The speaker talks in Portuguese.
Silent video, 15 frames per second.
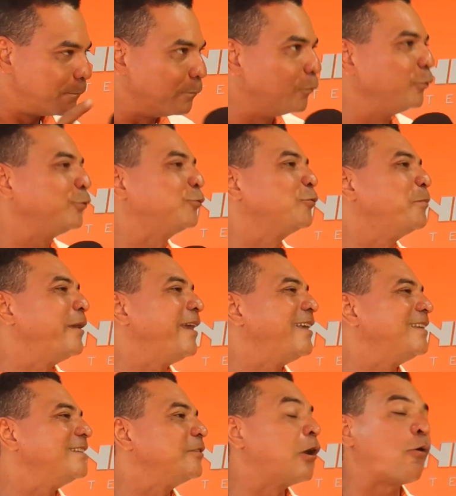Muito
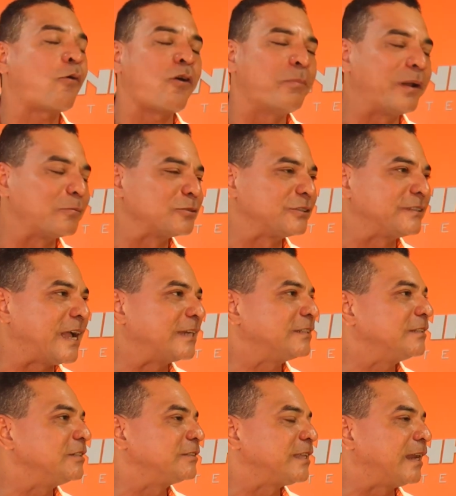bem, não cobramos
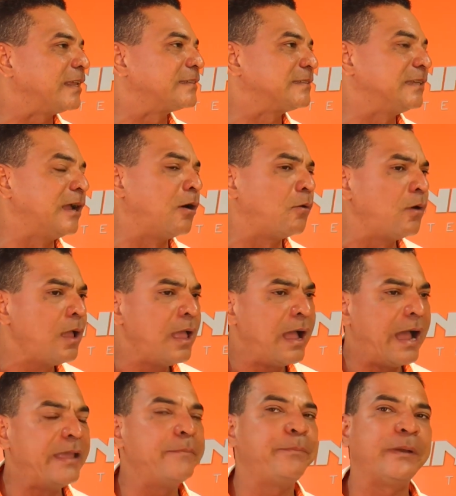taxa de instalação,
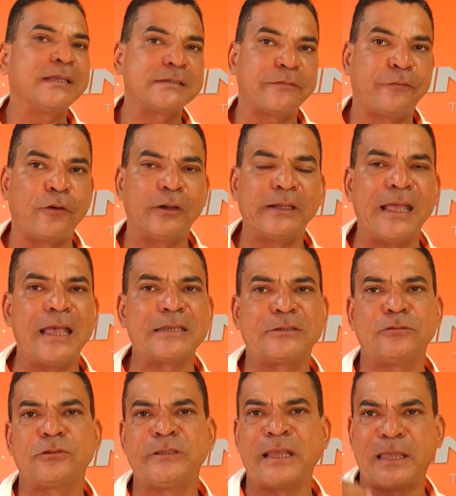a empresa
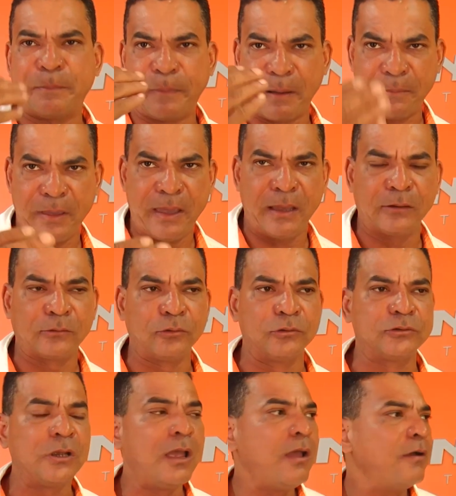fornece os
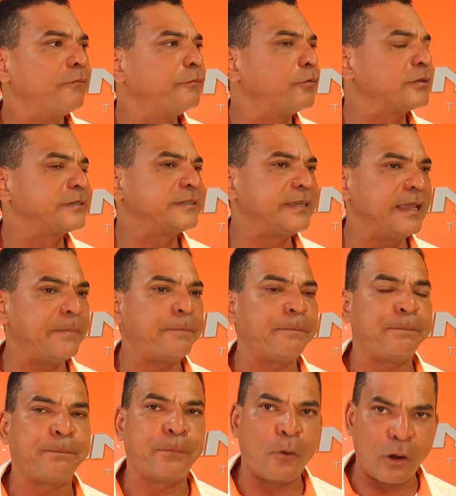equipamentos, você
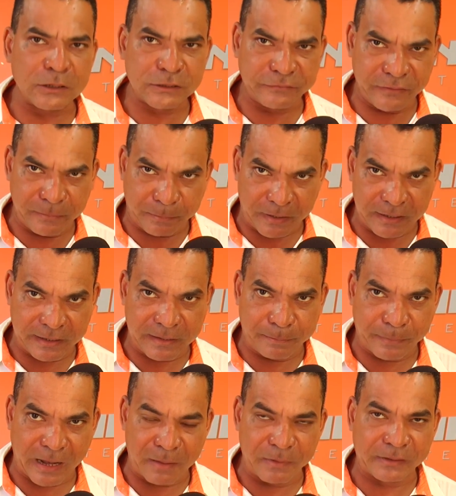pode vir para a Liquim
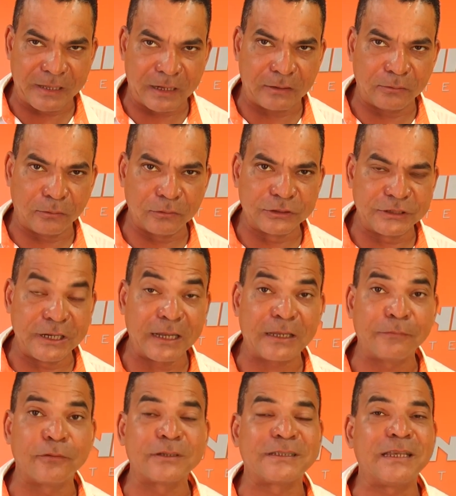Prime Tecnologia
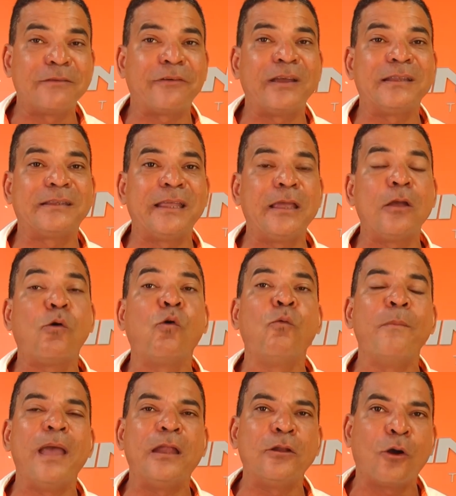que você vai ter
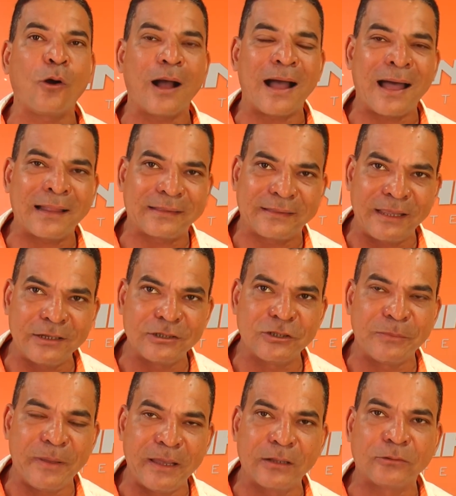o melhor
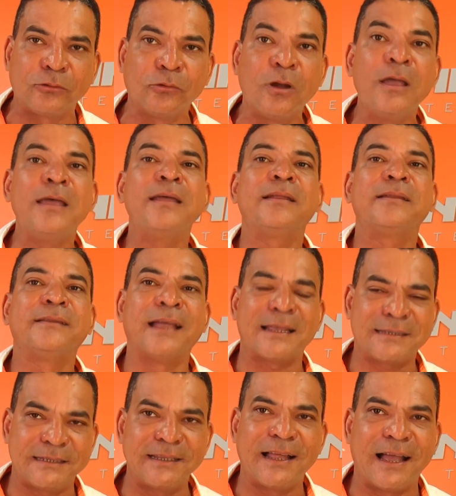atendimento
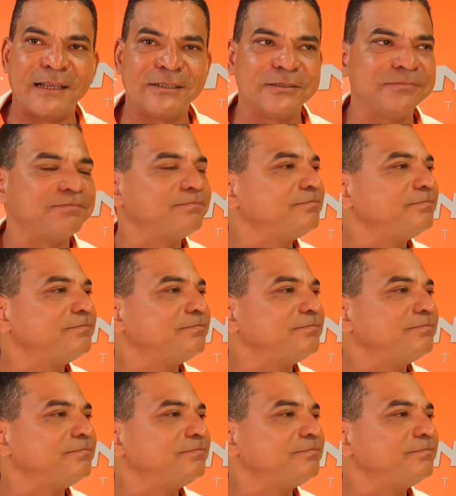da cidade.